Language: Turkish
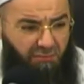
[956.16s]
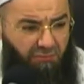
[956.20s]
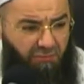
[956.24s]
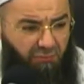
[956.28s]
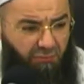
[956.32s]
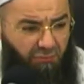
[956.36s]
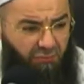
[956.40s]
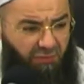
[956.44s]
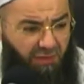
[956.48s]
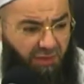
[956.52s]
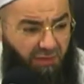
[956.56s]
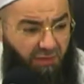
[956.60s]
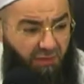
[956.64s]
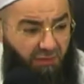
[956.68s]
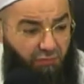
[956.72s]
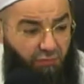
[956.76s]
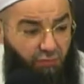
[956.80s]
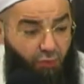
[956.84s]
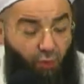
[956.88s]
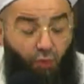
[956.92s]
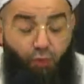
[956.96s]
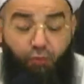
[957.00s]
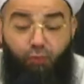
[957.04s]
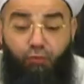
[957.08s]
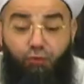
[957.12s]
Bunlar
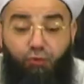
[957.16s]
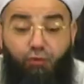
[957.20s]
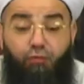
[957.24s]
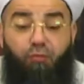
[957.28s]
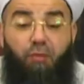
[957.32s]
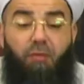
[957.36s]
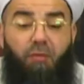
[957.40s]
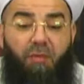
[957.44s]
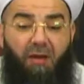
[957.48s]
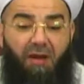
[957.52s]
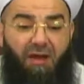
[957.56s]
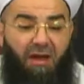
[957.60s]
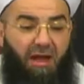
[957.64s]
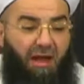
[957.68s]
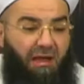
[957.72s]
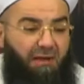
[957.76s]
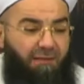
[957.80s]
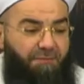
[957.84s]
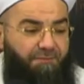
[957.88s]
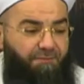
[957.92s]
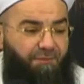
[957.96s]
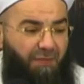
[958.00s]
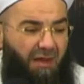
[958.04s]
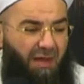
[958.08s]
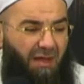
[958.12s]
çok büyük bir bela.
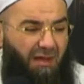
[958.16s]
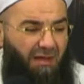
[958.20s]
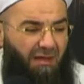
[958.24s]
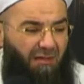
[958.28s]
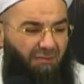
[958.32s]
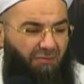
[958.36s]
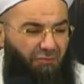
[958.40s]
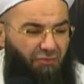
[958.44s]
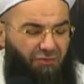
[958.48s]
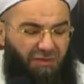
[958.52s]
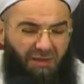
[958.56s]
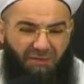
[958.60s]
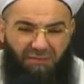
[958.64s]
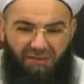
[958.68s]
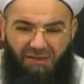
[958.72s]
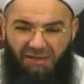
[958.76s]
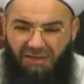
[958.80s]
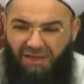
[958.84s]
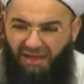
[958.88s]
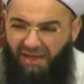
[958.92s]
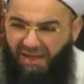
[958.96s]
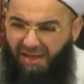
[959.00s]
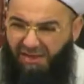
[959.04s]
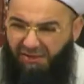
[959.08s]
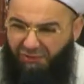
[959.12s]
Tabii
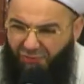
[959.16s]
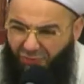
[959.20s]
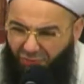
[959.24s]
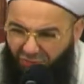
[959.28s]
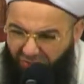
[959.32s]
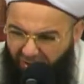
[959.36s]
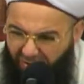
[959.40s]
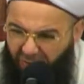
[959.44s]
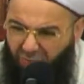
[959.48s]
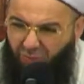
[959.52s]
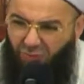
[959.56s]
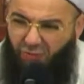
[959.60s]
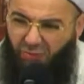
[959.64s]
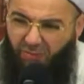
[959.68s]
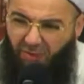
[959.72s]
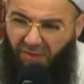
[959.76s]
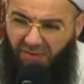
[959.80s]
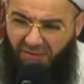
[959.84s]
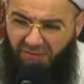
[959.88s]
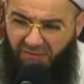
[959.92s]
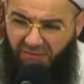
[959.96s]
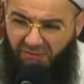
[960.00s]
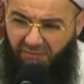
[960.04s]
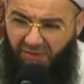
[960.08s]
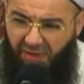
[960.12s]
ehli sünnet
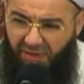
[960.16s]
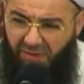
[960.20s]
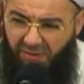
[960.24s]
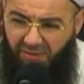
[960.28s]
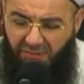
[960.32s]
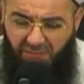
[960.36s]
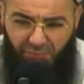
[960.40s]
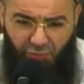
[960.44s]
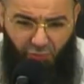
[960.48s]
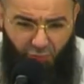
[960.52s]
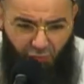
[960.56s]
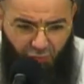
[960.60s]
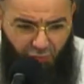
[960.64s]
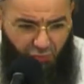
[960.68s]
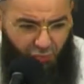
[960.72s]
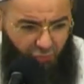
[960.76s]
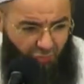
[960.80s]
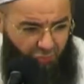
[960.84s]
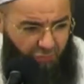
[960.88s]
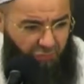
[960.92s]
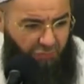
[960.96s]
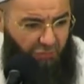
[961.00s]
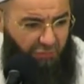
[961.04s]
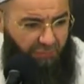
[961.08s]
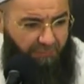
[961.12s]
düşmanlığı var
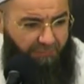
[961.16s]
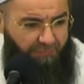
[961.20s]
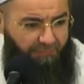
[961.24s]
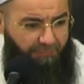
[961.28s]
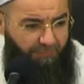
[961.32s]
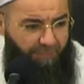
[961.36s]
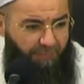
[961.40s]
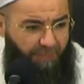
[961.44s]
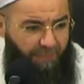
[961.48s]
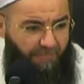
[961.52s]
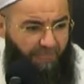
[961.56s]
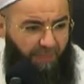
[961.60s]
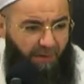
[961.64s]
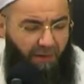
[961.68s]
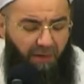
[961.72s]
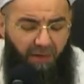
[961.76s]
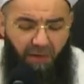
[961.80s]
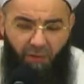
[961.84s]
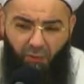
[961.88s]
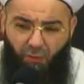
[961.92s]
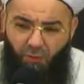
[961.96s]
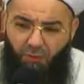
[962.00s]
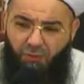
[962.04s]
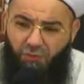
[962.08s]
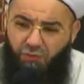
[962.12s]
biliyorsunuz.
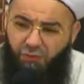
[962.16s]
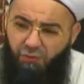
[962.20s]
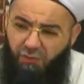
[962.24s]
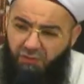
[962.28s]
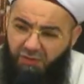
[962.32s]
Onun için